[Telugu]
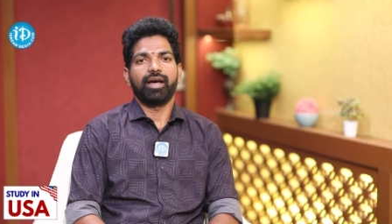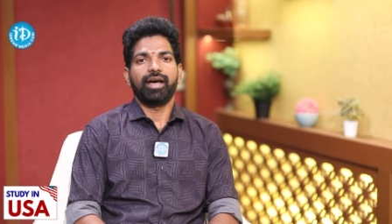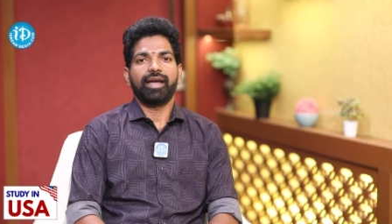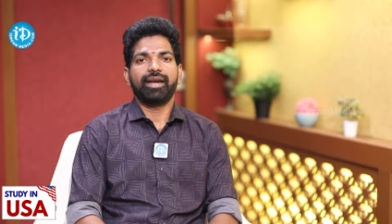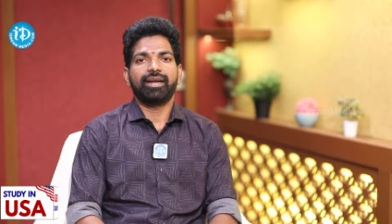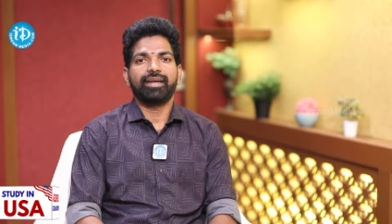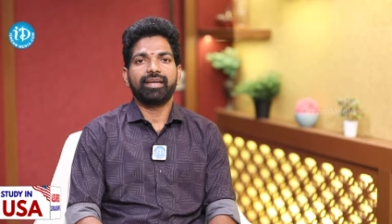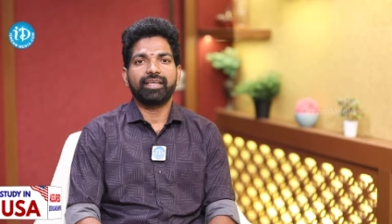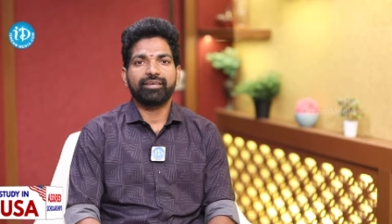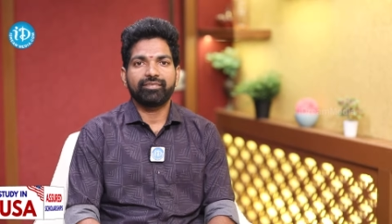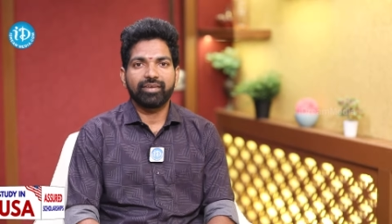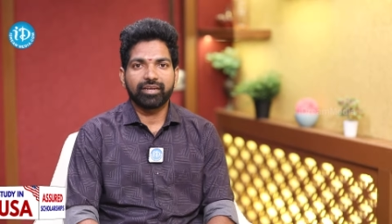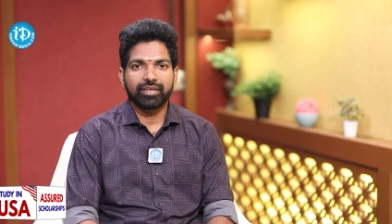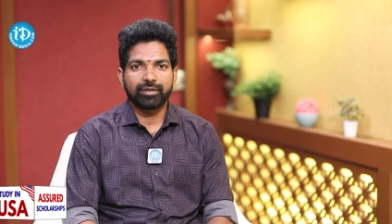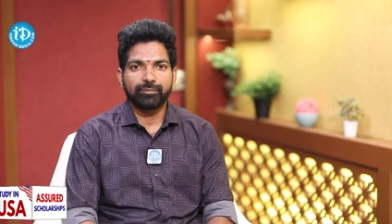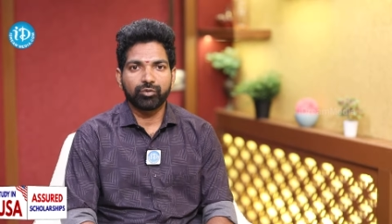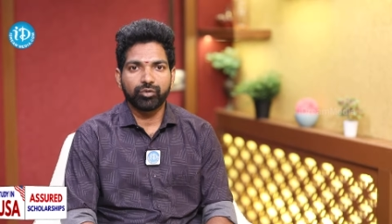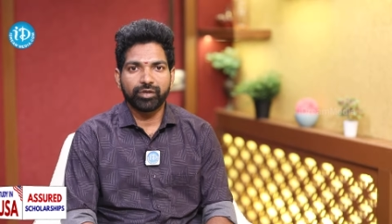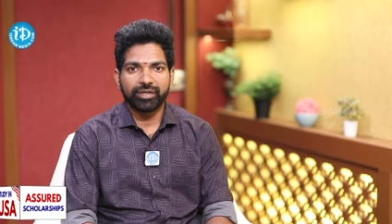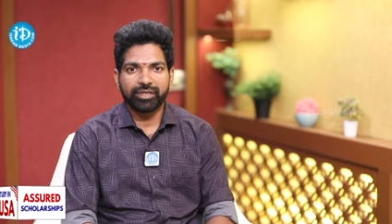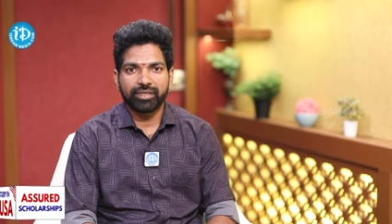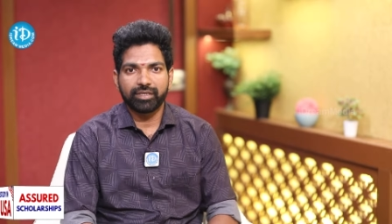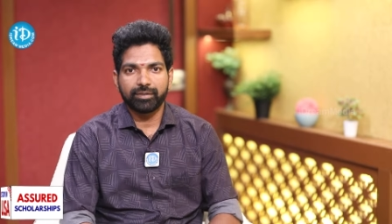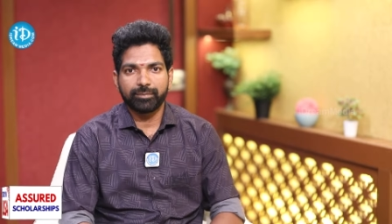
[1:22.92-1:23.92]
హాయ్ అండి వెల్కమ్
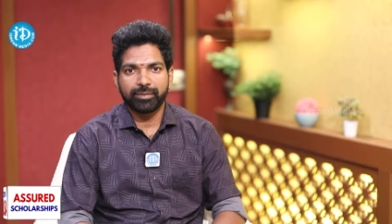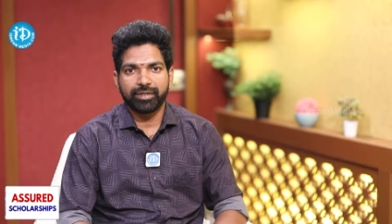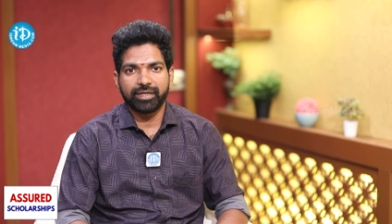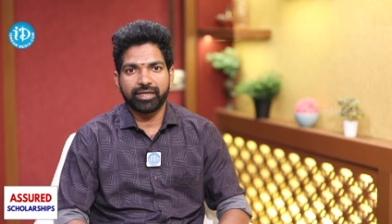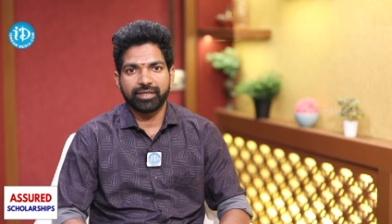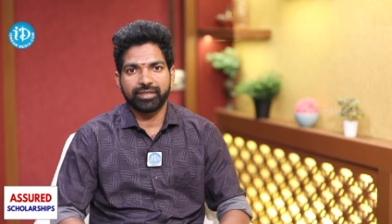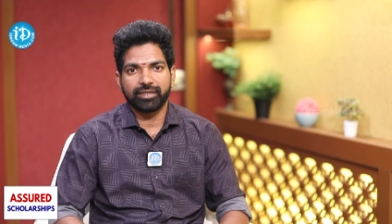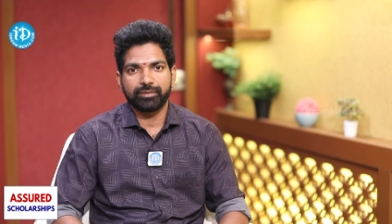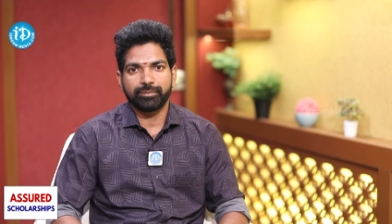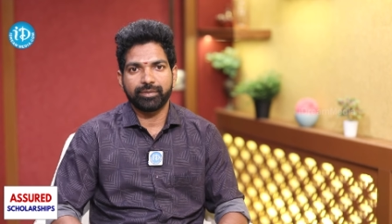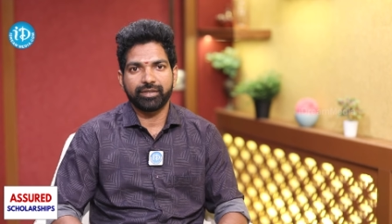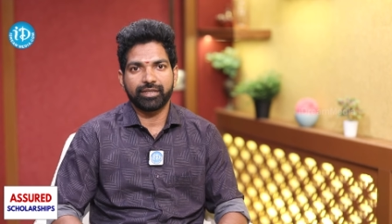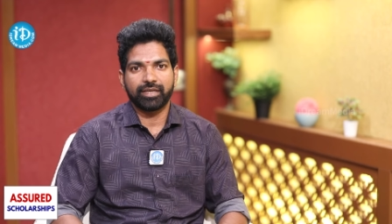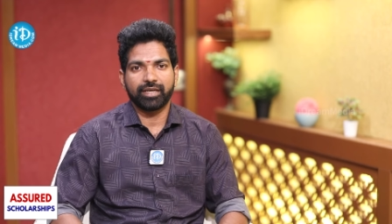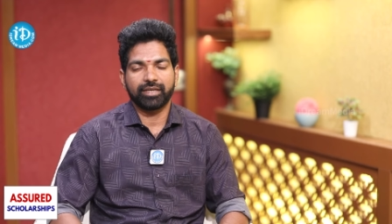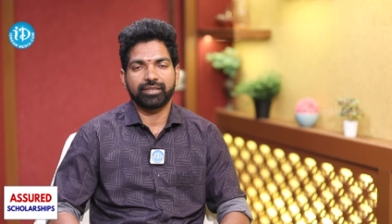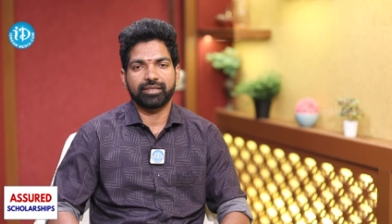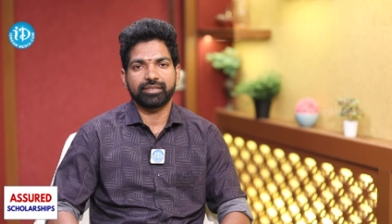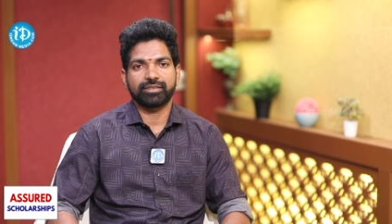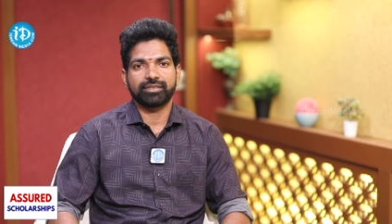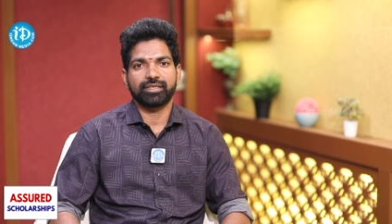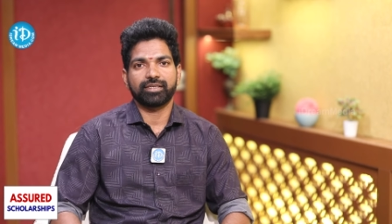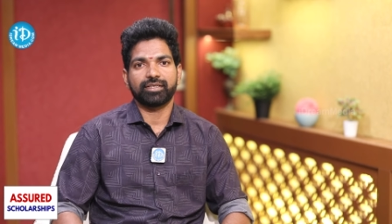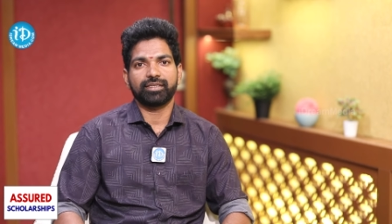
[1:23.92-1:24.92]
టు ఎడ్రీ మీడియా నేను మీ
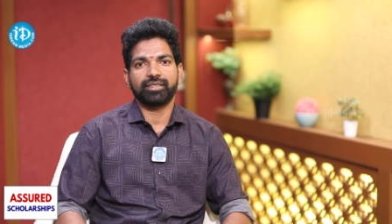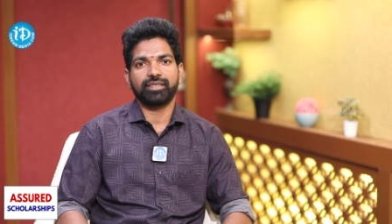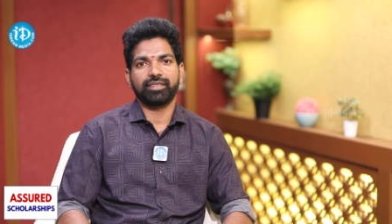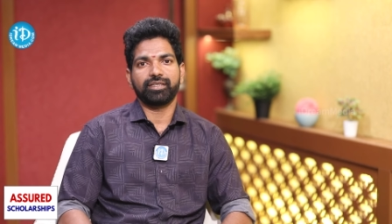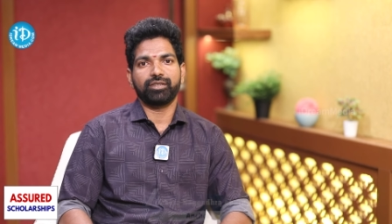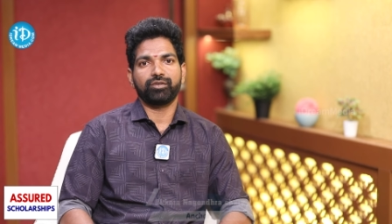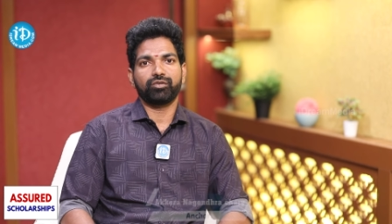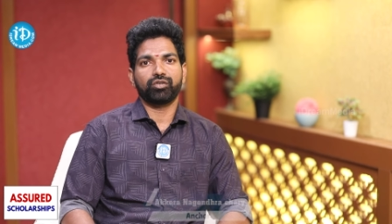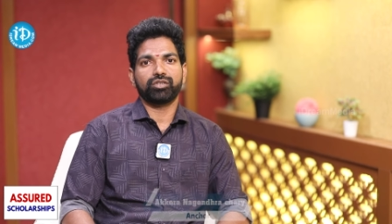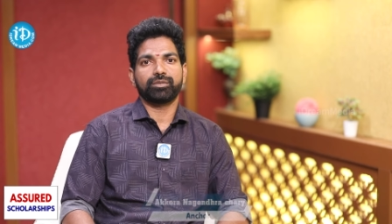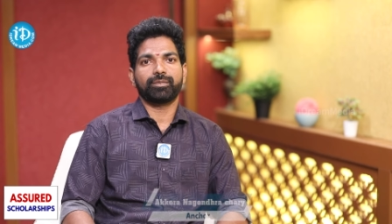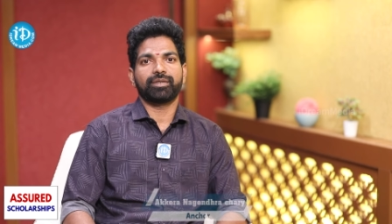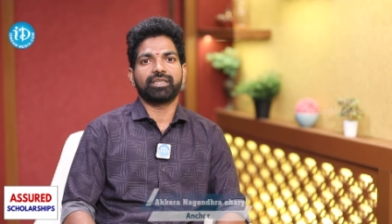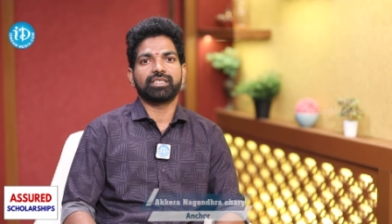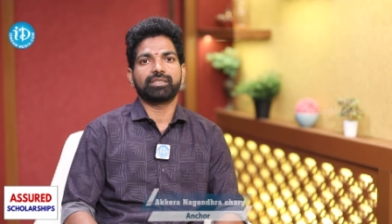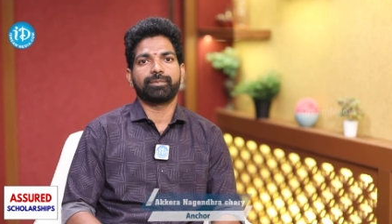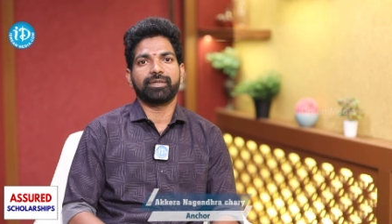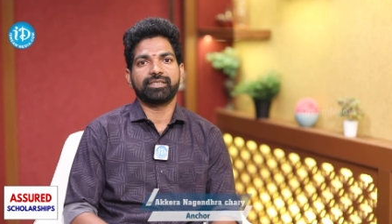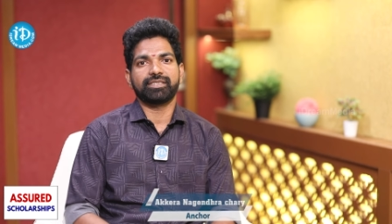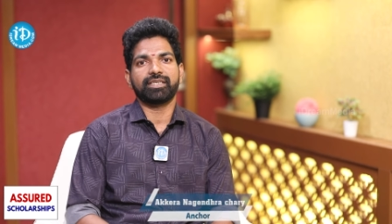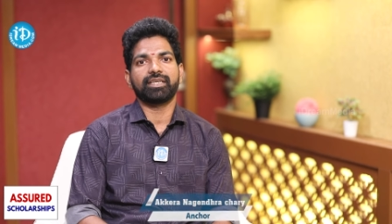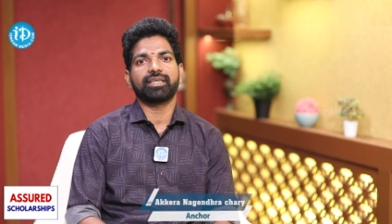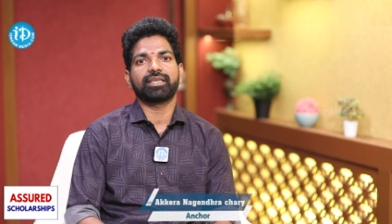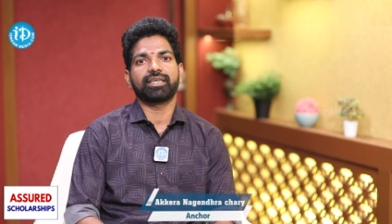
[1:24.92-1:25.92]
నాగేంద్రచారి ఈరోజు మన
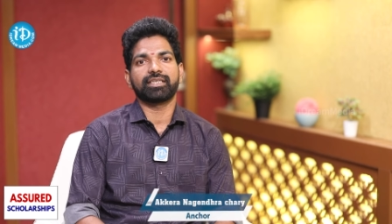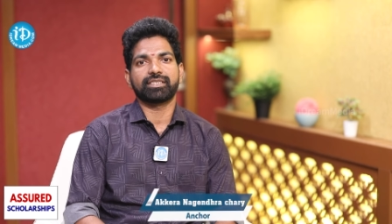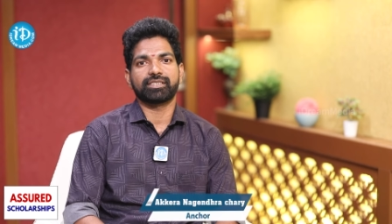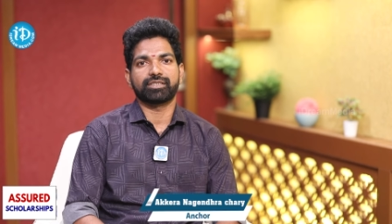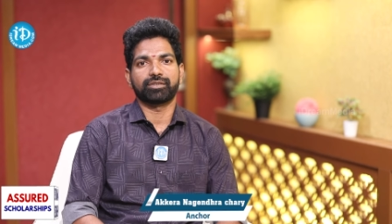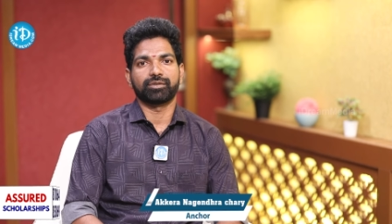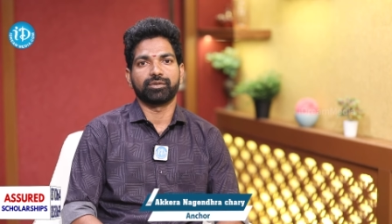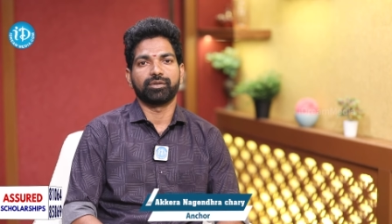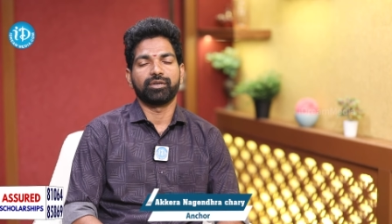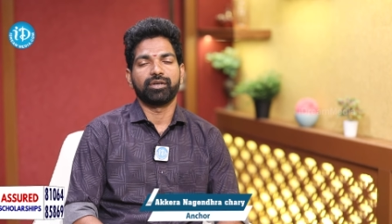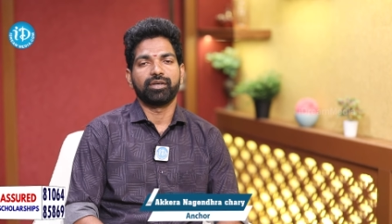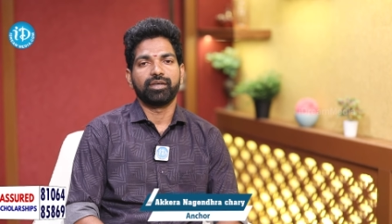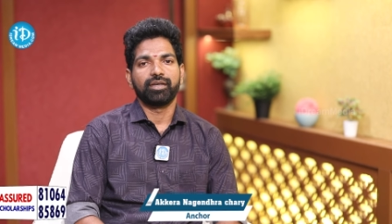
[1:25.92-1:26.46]
స్పెషల్ గెస్ట్